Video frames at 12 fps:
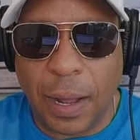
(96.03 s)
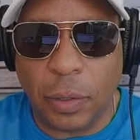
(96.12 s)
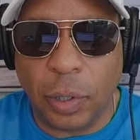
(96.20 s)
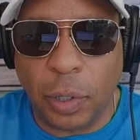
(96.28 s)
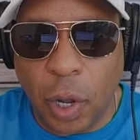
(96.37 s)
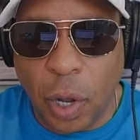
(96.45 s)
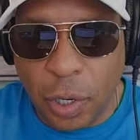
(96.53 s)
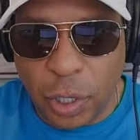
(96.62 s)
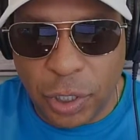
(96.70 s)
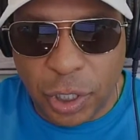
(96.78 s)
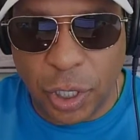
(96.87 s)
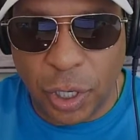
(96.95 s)
si tú estás
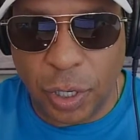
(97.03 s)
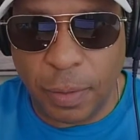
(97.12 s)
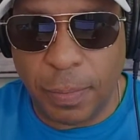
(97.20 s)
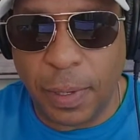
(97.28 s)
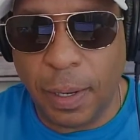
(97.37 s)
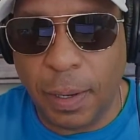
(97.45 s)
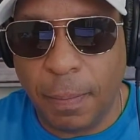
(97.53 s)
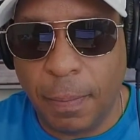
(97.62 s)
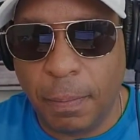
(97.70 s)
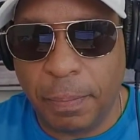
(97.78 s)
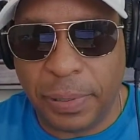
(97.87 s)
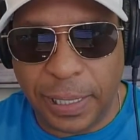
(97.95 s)
hablando
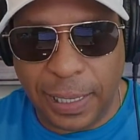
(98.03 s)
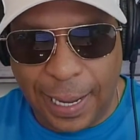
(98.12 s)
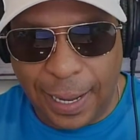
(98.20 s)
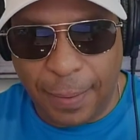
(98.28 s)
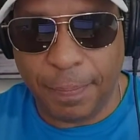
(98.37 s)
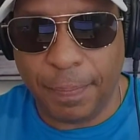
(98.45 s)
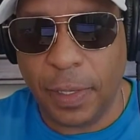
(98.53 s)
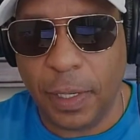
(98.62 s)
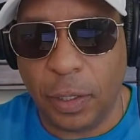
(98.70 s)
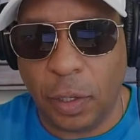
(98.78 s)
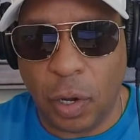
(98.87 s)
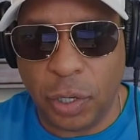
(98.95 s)
de una
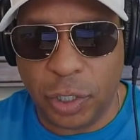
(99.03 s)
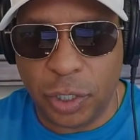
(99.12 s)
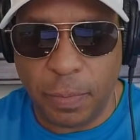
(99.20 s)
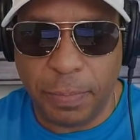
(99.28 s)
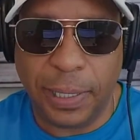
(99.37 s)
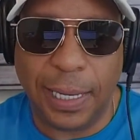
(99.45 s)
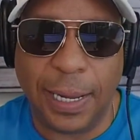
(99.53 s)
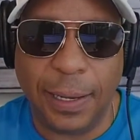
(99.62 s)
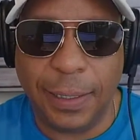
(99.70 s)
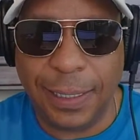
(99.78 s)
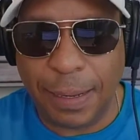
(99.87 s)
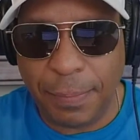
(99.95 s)
jugada más a largo plazo,